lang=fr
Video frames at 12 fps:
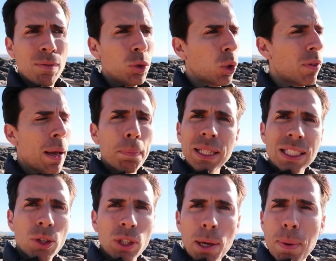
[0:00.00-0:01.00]
Vous trouvez un
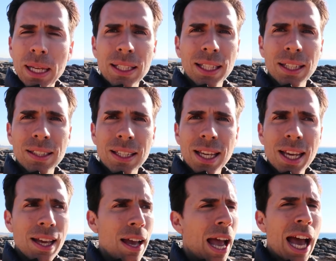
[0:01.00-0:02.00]
président qui n'a pas été
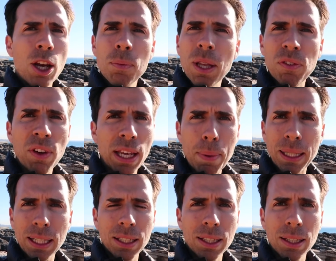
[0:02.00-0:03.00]
critiqué, un homme d'affaires qui n'a pas
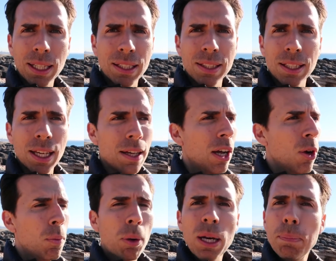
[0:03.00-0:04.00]
été critiqué.
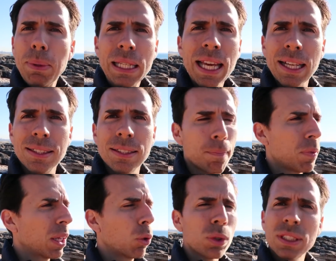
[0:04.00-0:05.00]
Vous prenez Bill Gates,
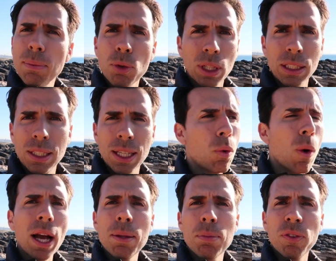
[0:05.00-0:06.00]
constamment critiqué.
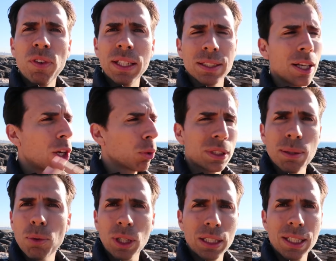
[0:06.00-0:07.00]
Warren Buffett,
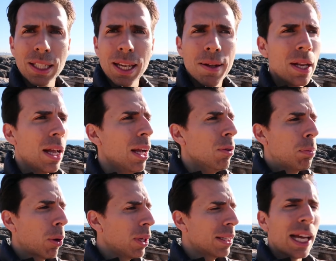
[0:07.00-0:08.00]
constamment critiqué. Vous
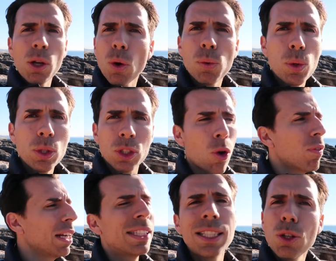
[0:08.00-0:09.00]
prenez Tiger Woods, on
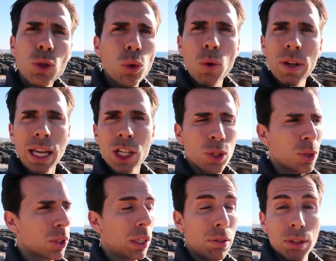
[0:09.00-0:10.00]
va essayer de lui trouver quelque
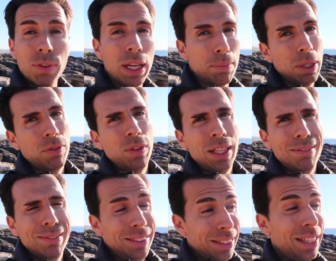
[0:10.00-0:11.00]
chose. Et en effet, il a peut-être
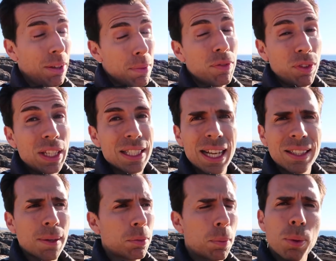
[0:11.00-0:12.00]
fait il a même fait des
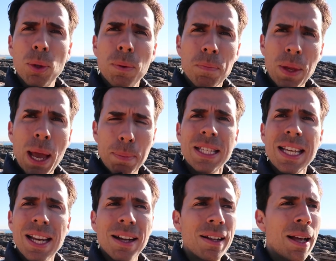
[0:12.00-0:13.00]
actes un petit peu
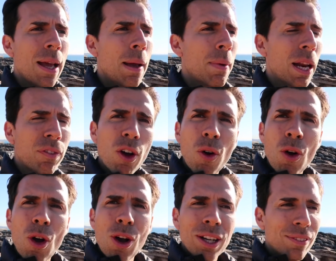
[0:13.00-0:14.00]
imbéciles. Mais à la fin,
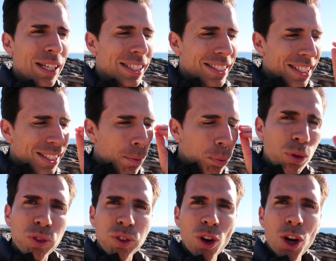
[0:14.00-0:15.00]
oui, c'est
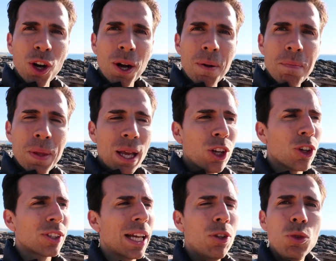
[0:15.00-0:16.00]
plus fort
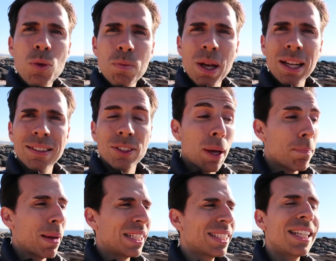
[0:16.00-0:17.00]
quand un humain n'a
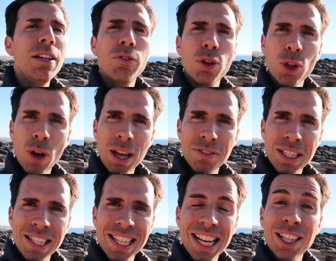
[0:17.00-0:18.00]
pas ce qu'il veut dans la
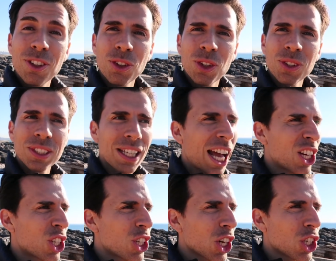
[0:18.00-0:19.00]
vie, il a tendance à
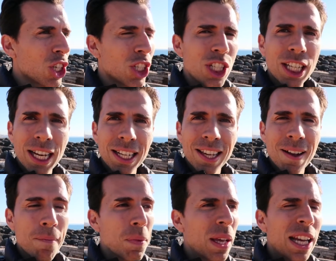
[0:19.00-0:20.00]
chercher chez
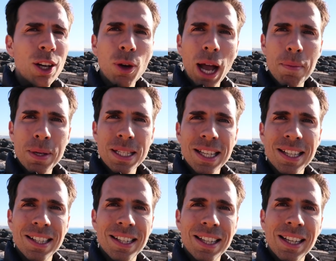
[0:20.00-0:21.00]
quelqu'un et le rabaisser.
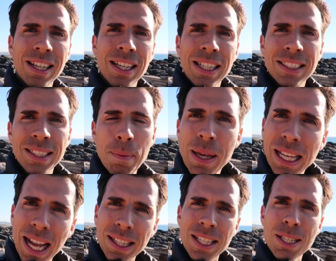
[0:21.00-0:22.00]
C'est un
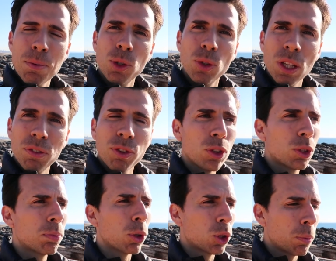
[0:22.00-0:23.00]
mécanisme de
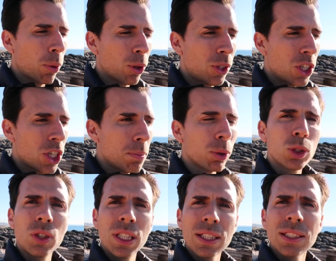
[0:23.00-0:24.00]
défense pour se protéger, pour
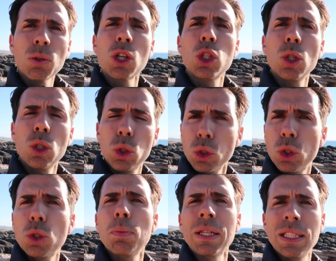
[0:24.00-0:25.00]
se dire, tu sais quoi, je, ne
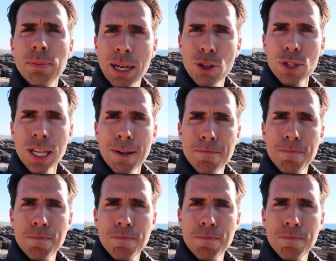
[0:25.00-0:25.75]
suis pas si mal que ça.